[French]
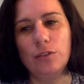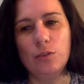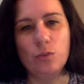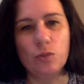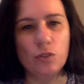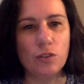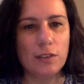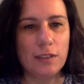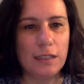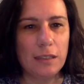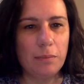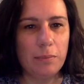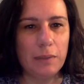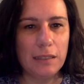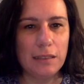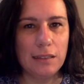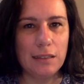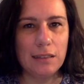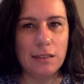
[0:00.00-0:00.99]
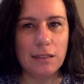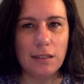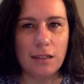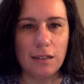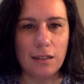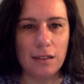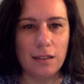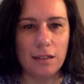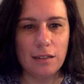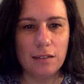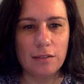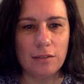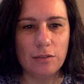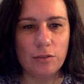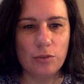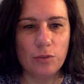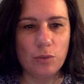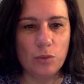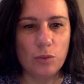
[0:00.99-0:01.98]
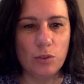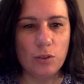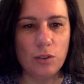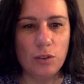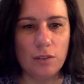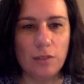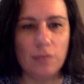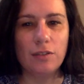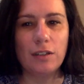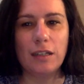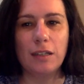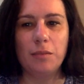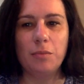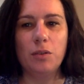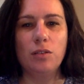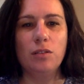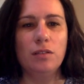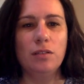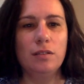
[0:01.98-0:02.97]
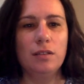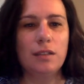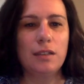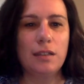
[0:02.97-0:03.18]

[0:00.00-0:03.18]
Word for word: donc je ne sais pas si ça fonctionne vraiment.